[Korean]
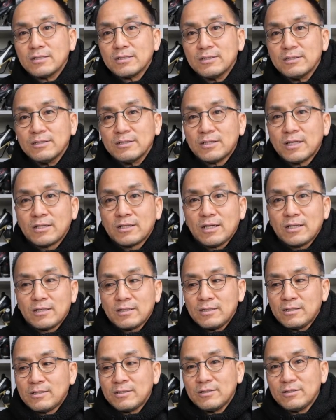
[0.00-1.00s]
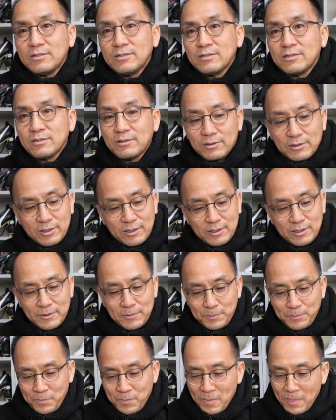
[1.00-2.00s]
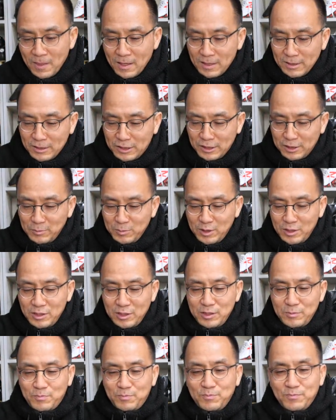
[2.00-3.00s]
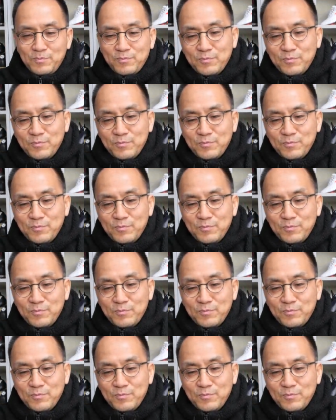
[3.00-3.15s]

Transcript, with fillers: 그 생각이 드는 건데 지금 이